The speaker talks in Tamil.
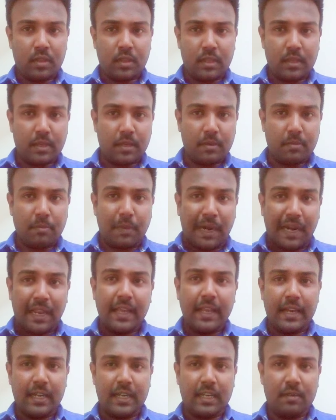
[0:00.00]
இந்த
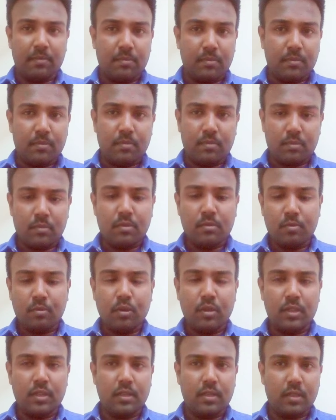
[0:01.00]
மலை ஏற்றம்
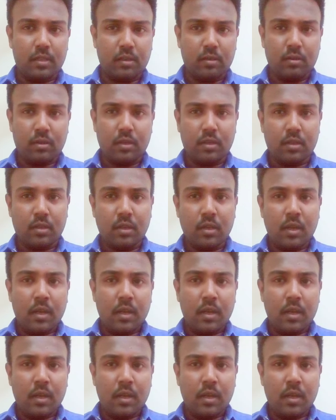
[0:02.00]
போது ஒரு